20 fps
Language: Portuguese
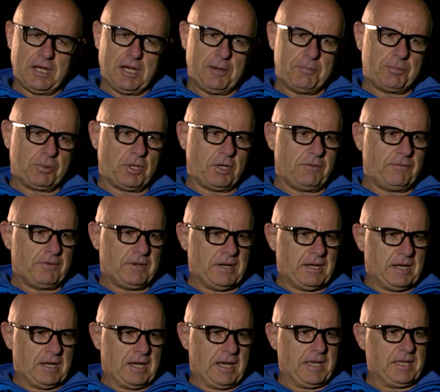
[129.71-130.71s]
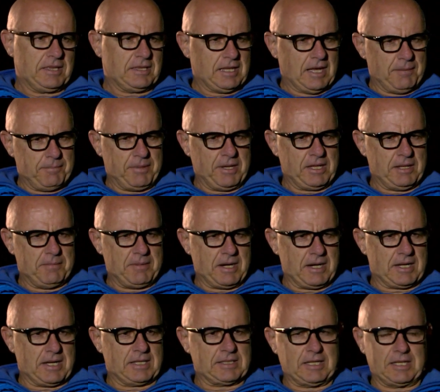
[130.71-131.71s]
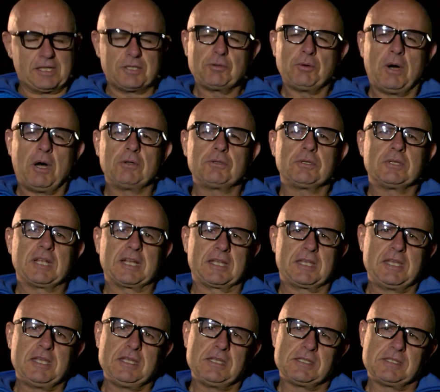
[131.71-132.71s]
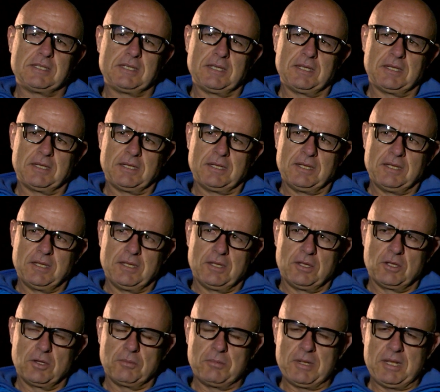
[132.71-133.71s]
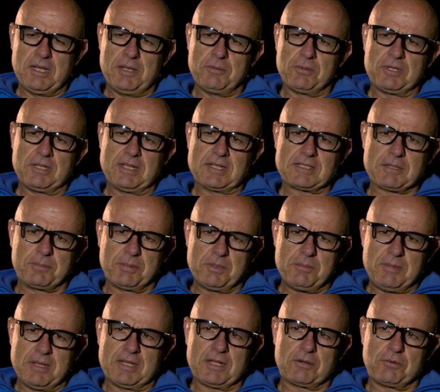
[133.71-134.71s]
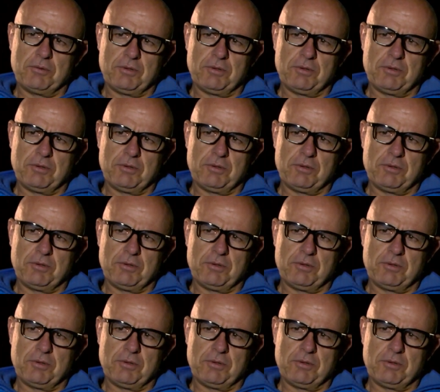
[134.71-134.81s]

a prova, a etapa era marcada lá no alto da 15. Eu me lembro que nessa primeira